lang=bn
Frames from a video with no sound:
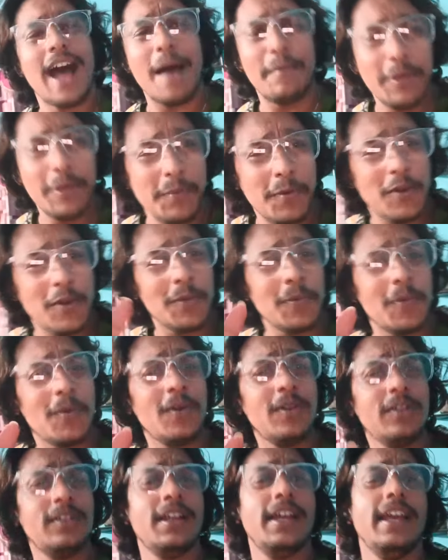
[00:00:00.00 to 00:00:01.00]
আমি বলবো
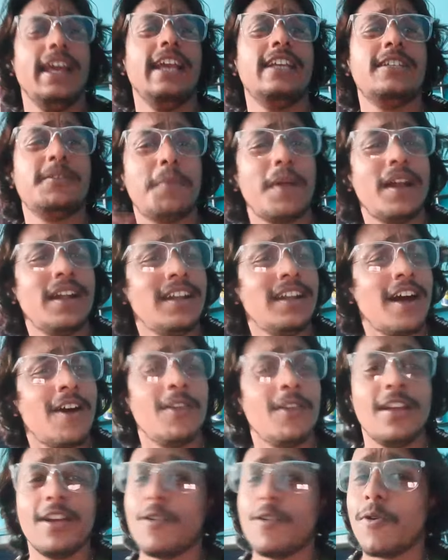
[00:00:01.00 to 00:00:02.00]
এক্সপার্ট না
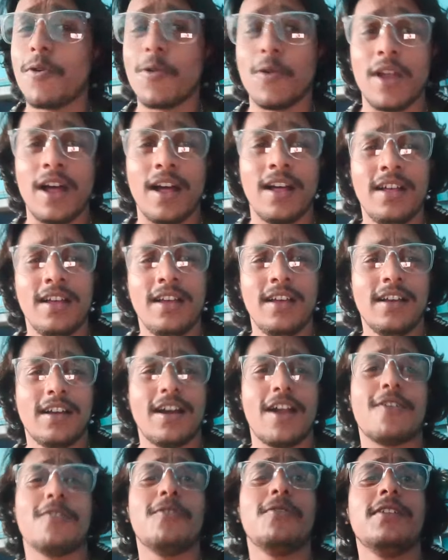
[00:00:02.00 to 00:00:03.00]
হলে করো না
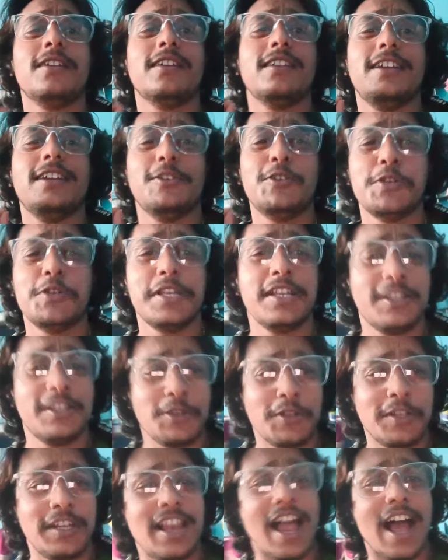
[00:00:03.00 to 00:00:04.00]
কারণ কিছু জিনিস
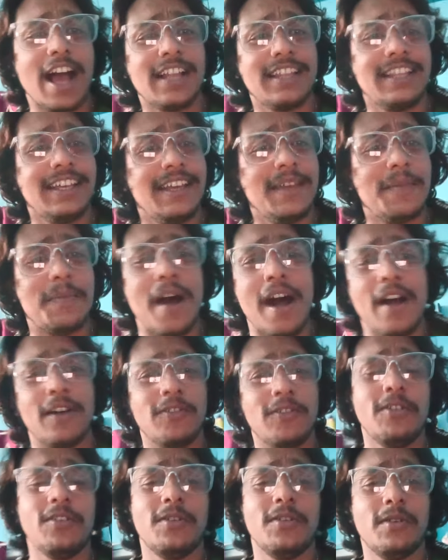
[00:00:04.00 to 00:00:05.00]
যদি লাগাতে গিয়ে
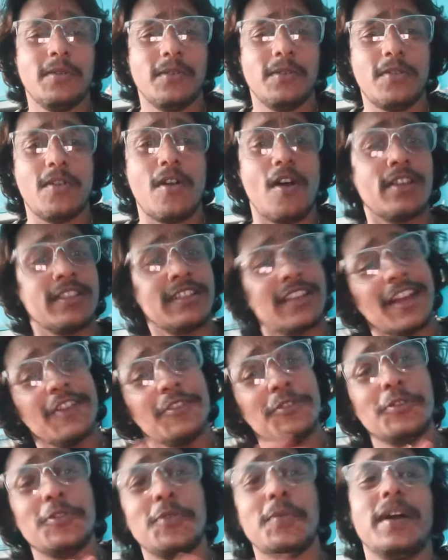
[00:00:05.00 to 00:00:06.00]
ভাঙো খরচা
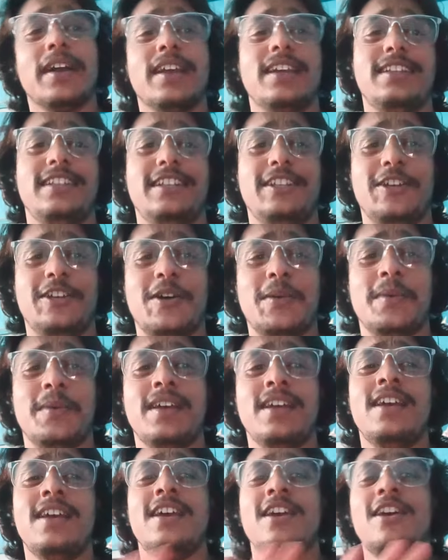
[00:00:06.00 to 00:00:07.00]
কিন্তু তোমাকেই দিতে হবে
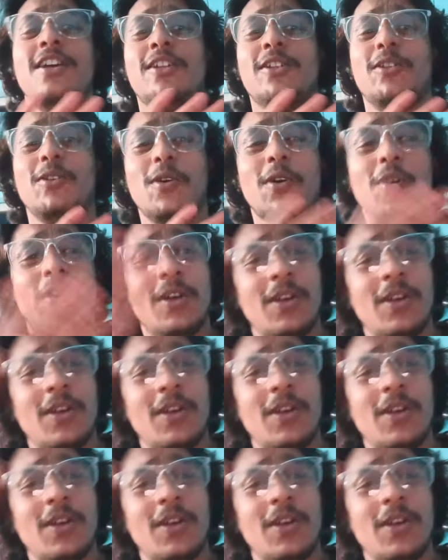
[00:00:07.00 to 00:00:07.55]
তো